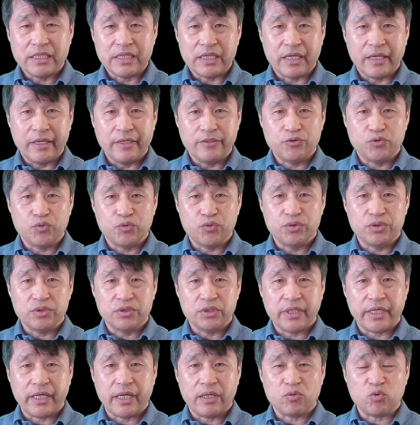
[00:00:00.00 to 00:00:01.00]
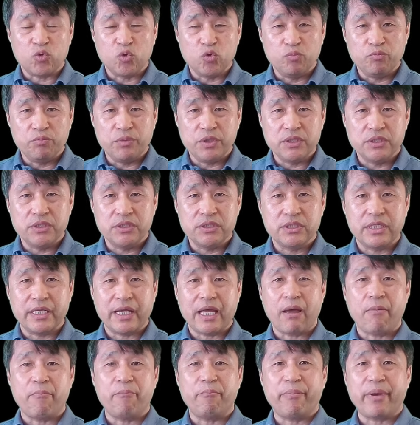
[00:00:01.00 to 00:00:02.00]
대중들의
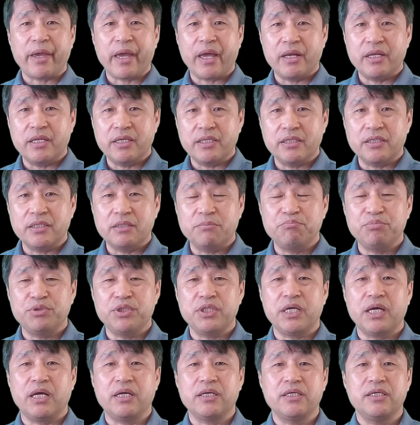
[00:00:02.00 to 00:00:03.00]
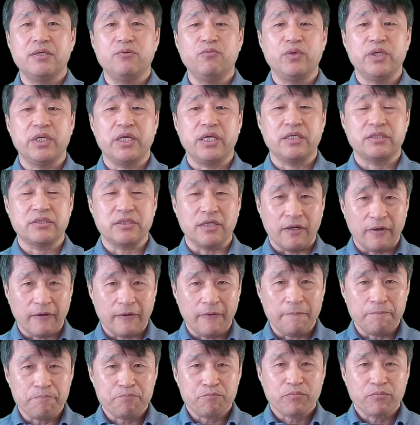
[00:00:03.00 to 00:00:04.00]
국민들의 패닉을 피하기 위해서